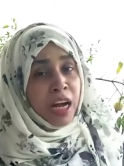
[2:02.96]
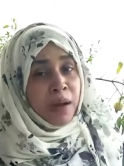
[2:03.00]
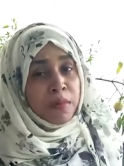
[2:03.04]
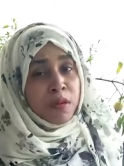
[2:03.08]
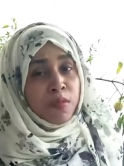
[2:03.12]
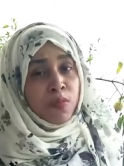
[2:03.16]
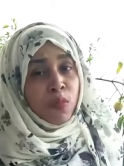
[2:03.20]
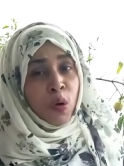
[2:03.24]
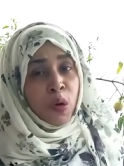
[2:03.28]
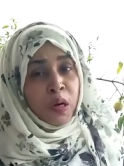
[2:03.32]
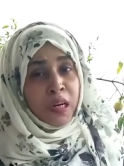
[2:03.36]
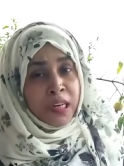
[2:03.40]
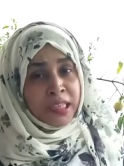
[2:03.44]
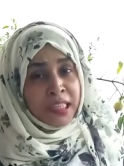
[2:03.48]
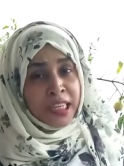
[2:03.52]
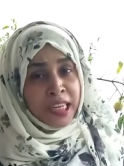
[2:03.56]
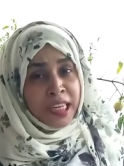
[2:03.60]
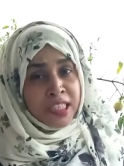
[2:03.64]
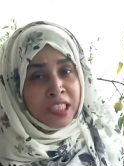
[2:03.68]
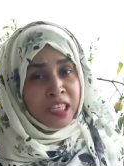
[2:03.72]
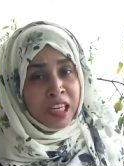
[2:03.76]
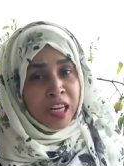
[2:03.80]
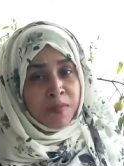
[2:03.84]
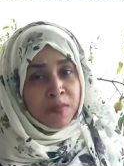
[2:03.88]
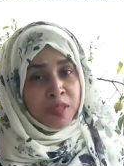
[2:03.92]
আমি বলে
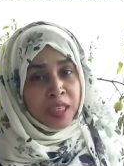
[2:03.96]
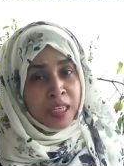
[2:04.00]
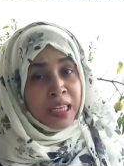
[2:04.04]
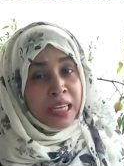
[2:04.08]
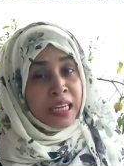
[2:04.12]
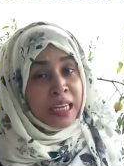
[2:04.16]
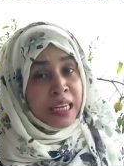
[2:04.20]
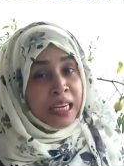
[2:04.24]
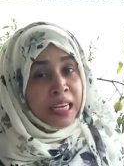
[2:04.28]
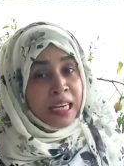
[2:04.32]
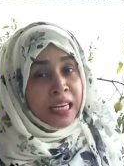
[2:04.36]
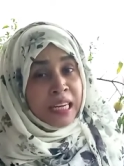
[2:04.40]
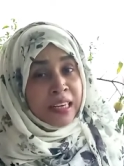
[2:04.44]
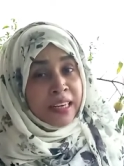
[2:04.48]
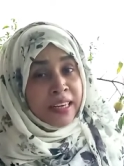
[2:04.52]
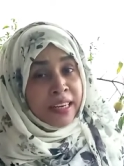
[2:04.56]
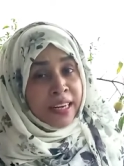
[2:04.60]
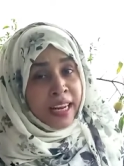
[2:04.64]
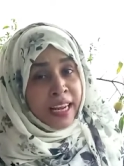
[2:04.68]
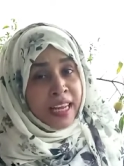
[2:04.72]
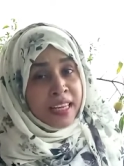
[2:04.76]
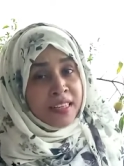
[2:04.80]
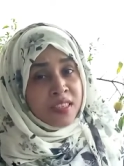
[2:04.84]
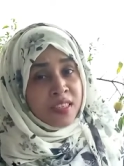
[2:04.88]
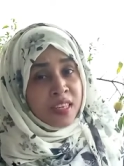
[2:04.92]
নিয়েছিলাম যে
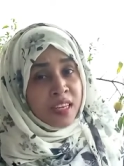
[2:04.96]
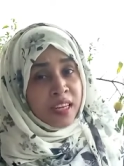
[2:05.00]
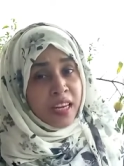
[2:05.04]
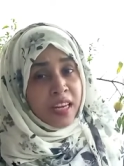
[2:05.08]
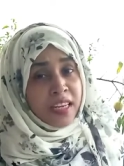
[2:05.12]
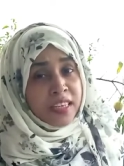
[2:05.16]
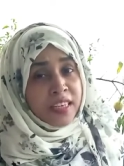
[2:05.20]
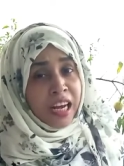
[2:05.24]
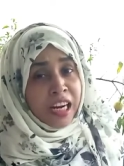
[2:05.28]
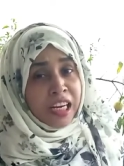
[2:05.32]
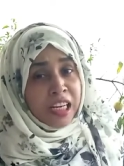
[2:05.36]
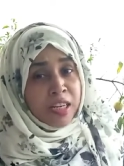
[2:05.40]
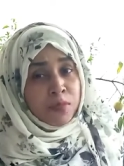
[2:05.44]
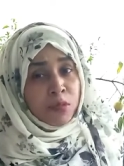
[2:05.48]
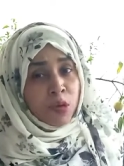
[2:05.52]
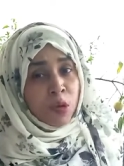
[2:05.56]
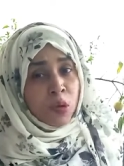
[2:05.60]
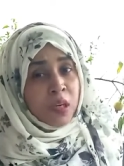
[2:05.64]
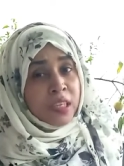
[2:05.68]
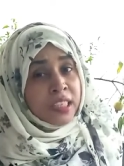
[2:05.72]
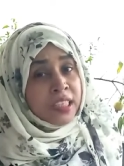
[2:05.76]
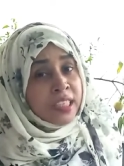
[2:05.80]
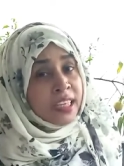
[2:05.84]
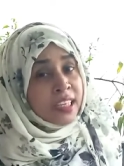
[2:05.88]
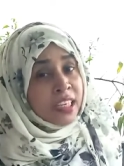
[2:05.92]
নেক্সট এই
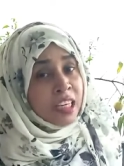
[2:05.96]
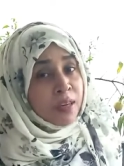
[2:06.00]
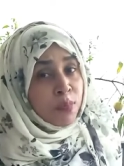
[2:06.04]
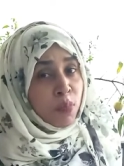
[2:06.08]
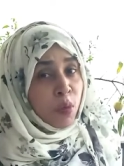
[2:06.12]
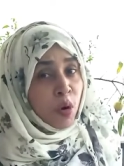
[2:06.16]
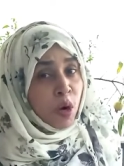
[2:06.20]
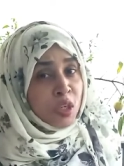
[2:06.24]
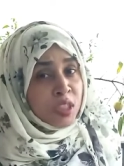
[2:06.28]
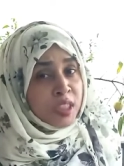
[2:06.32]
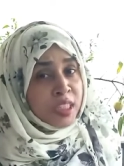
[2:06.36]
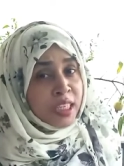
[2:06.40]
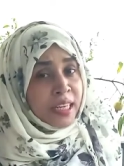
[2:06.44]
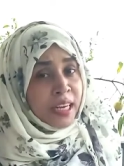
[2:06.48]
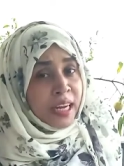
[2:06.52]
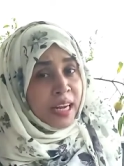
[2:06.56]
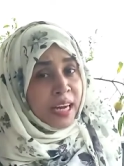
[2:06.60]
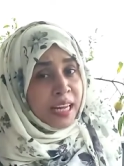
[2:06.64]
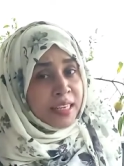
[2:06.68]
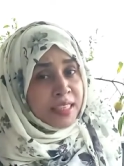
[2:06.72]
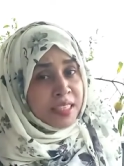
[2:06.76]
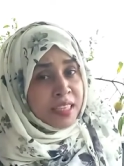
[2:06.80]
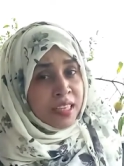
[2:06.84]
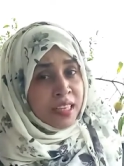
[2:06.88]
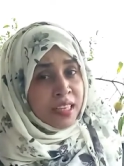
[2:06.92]
ডালিমগুলি কী কী পর্যায়ে
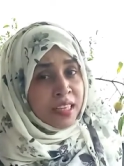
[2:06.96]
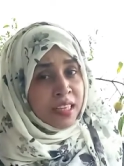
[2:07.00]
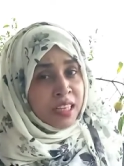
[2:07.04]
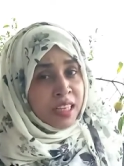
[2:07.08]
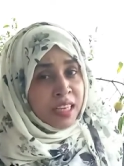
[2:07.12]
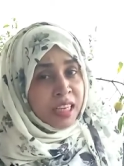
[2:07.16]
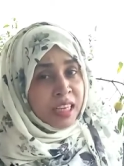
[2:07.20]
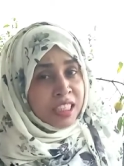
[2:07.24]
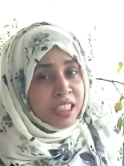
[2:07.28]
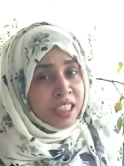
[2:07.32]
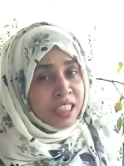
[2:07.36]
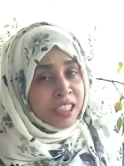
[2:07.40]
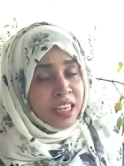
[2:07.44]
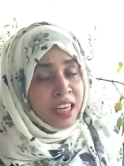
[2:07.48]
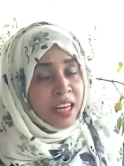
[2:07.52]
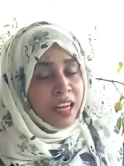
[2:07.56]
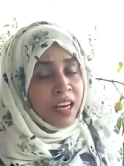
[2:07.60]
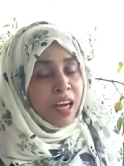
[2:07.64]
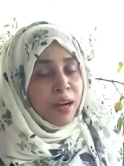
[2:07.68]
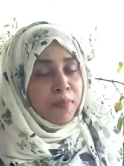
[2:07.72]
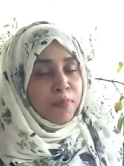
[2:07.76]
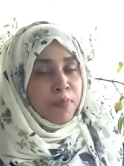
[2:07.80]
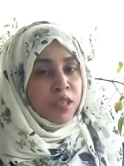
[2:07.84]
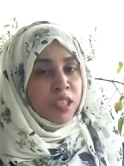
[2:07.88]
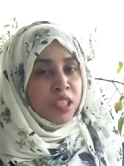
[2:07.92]
আছে সেটা
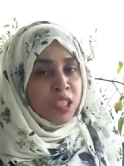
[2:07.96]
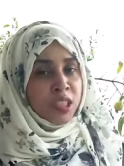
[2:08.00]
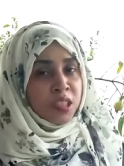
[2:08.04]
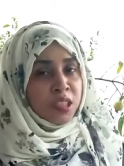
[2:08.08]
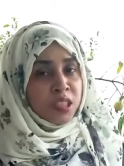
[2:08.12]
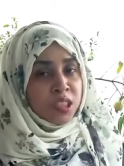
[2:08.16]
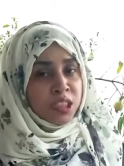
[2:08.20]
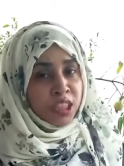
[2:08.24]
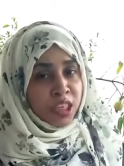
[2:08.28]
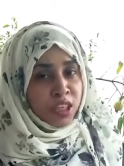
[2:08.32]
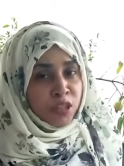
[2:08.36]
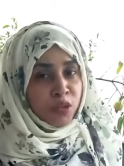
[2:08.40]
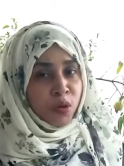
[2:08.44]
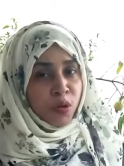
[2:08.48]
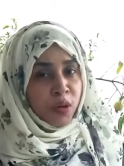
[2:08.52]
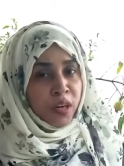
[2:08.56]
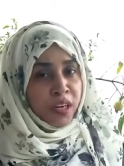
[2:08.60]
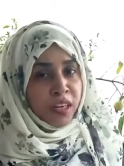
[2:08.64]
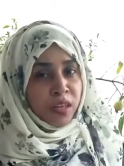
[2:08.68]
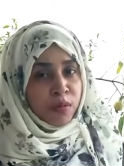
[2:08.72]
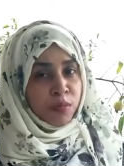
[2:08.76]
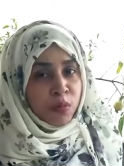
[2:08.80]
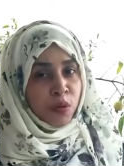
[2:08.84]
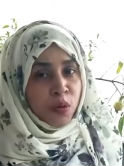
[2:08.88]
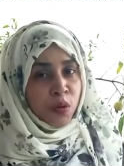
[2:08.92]
আপনাদের সাথে শেয়ার করে
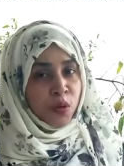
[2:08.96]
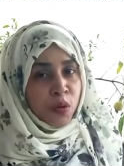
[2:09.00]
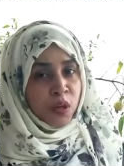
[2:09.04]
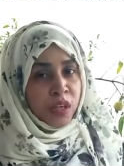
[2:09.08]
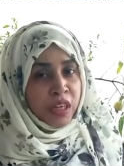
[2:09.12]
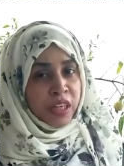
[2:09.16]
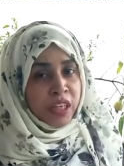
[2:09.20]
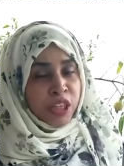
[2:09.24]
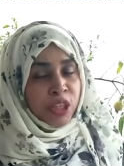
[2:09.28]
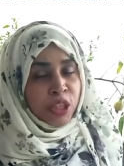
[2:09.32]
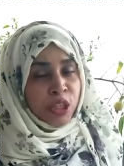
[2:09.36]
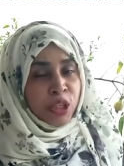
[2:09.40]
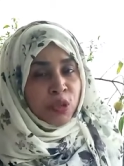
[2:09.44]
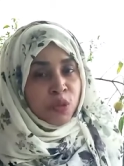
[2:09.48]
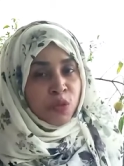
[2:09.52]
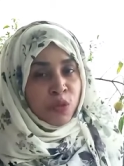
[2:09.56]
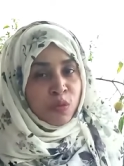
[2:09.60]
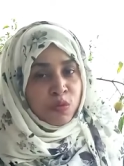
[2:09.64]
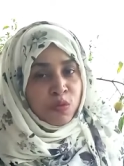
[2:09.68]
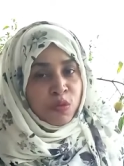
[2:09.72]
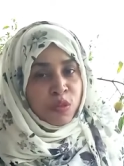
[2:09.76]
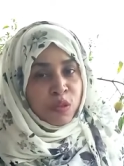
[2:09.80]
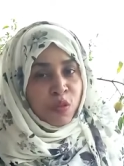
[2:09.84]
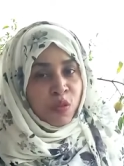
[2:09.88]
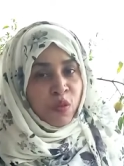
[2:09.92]
নিব তো
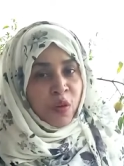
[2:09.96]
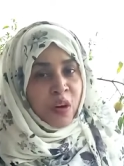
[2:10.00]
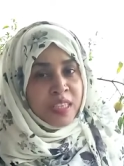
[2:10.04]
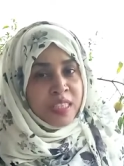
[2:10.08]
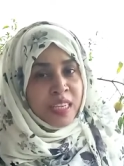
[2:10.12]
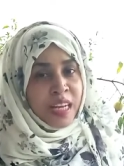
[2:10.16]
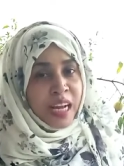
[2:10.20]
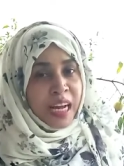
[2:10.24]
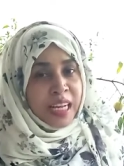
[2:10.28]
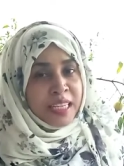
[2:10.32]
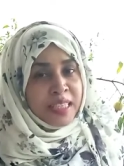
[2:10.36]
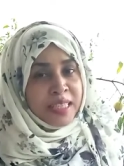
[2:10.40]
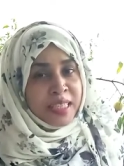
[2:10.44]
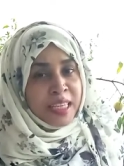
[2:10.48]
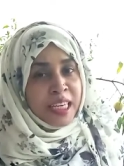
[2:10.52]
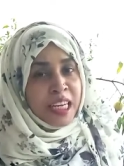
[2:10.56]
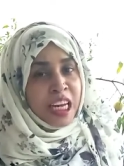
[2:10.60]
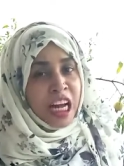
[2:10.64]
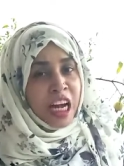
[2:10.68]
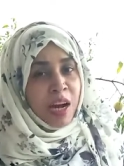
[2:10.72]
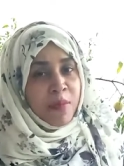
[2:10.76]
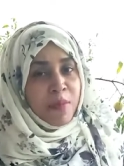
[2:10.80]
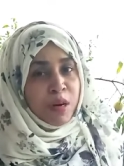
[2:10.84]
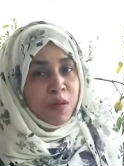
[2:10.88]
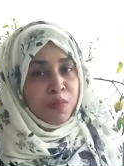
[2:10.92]
ভিউয়ার্স আজকে
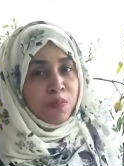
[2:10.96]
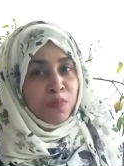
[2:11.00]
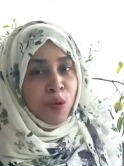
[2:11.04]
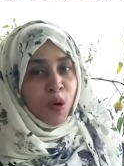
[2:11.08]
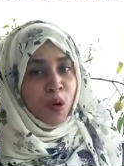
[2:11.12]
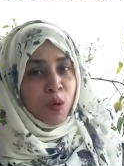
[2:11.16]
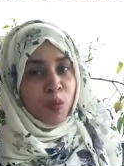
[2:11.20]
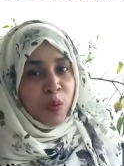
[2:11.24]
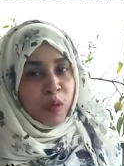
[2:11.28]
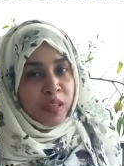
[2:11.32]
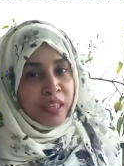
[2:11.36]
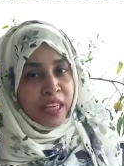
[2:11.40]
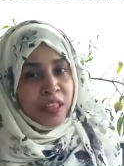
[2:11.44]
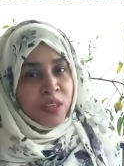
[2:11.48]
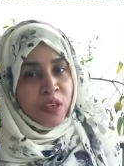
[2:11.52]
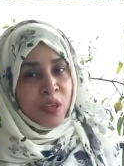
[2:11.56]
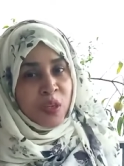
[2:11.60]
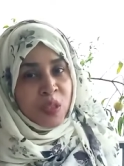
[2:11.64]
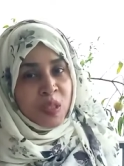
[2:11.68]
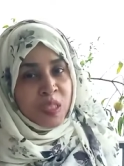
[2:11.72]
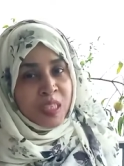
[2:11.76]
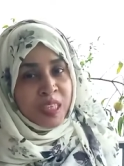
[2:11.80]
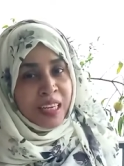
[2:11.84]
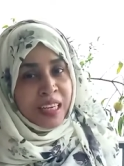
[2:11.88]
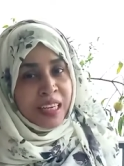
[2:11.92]
আমার পর্বটাই
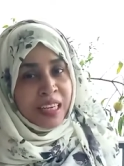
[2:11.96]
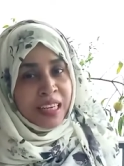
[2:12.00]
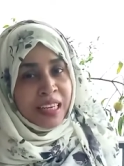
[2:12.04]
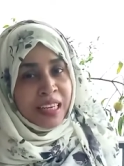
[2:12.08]
হচ্ছে